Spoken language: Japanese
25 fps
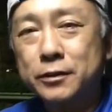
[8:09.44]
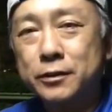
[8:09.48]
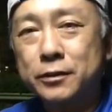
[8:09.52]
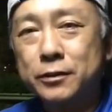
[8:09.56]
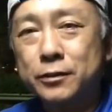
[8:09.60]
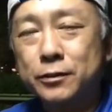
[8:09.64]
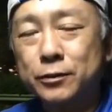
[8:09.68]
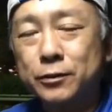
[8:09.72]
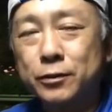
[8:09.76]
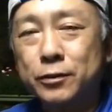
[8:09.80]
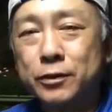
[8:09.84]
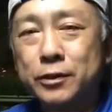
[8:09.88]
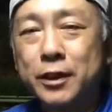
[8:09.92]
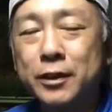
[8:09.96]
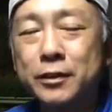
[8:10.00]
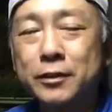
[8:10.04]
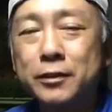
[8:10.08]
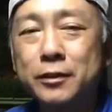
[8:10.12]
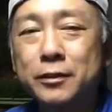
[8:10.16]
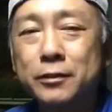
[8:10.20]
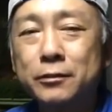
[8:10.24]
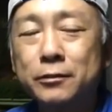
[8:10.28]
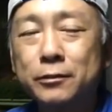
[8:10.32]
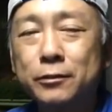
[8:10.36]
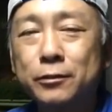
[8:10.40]
その
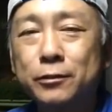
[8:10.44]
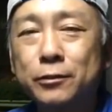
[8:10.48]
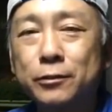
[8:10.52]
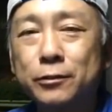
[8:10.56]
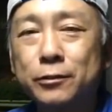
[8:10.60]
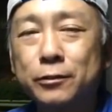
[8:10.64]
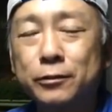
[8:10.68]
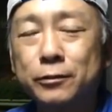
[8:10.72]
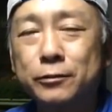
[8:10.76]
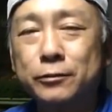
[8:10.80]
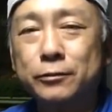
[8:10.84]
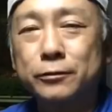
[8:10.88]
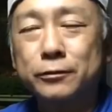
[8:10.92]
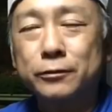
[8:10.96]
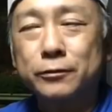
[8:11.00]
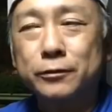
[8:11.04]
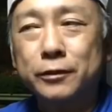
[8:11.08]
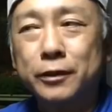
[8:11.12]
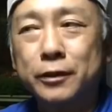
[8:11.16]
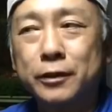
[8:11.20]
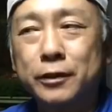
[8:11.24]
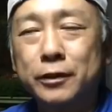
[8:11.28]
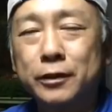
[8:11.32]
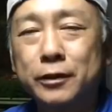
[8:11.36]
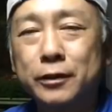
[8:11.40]
チャンネル登録、
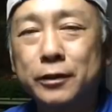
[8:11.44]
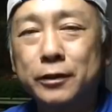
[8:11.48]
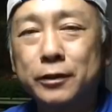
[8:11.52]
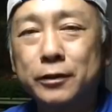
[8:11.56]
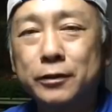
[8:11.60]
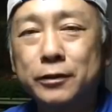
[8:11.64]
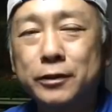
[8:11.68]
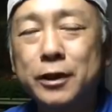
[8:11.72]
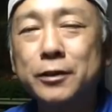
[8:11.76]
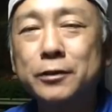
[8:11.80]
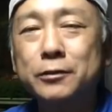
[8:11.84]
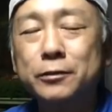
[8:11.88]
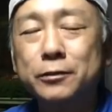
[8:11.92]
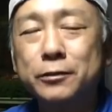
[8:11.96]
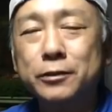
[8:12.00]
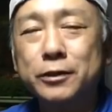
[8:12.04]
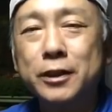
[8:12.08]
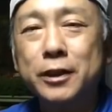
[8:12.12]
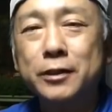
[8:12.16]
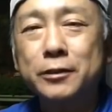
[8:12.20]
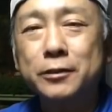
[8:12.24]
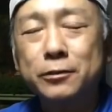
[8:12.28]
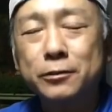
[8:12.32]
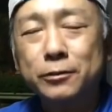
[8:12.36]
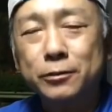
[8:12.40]
えー、チャンネルを
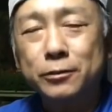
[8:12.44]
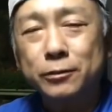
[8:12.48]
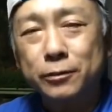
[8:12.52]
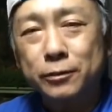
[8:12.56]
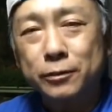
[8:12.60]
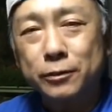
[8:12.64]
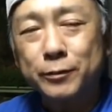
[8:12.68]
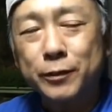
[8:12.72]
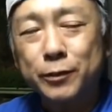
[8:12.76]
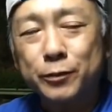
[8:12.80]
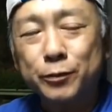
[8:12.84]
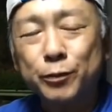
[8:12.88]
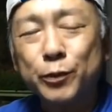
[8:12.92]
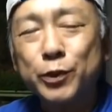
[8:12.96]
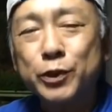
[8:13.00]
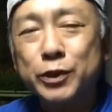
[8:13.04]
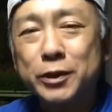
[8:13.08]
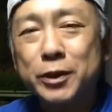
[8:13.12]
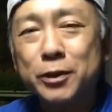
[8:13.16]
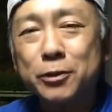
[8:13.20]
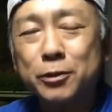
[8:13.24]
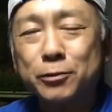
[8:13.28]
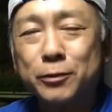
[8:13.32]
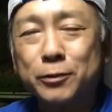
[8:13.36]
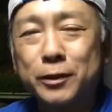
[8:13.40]
チャンネル登録、もうもうし
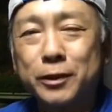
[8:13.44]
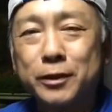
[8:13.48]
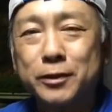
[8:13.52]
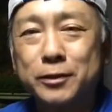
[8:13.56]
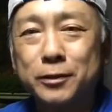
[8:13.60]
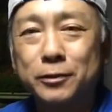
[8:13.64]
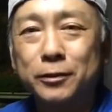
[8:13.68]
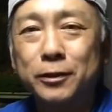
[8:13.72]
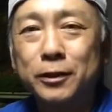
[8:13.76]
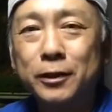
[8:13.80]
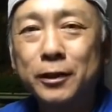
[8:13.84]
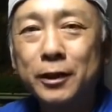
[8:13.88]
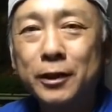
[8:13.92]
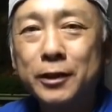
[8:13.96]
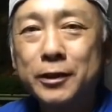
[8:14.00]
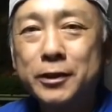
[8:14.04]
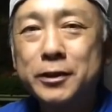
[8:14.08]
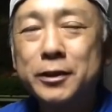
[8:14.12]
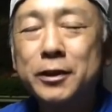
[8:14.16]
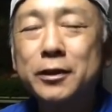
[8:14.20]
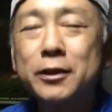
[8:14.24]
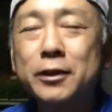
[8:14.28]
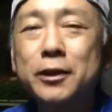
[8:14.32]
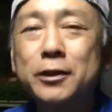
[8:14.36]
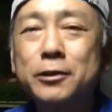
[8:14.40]
てる人はいいんですけど、
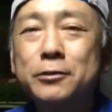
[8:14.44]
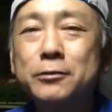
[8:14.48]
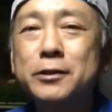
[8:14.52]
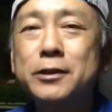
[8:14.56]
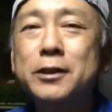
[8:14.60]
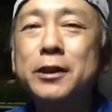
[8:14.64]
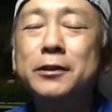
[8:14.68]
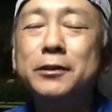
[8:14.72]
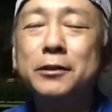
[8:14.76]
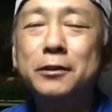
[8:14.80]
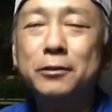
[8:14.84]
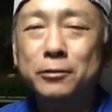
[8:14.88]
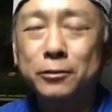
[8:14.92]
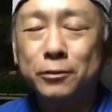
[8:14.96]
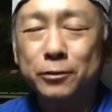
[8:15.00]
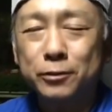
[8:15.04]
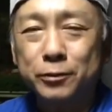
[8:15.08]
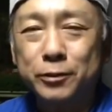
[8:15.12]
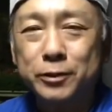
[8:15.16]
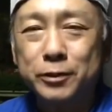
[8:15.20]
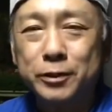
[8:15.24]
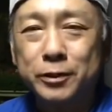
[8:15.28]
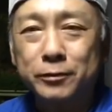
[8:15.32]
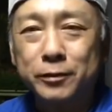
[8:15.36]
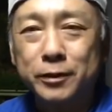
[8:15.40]
してない人はチャンネル登
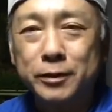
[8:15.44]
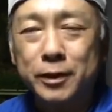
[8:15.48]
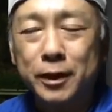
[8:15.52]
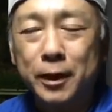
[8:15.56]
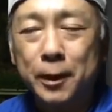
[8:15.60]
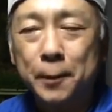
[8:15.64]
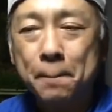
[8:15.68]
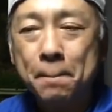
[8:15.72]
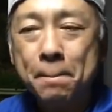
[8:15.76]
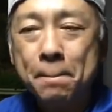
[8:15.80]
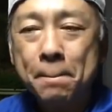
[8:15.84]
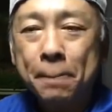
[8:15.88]
録してください。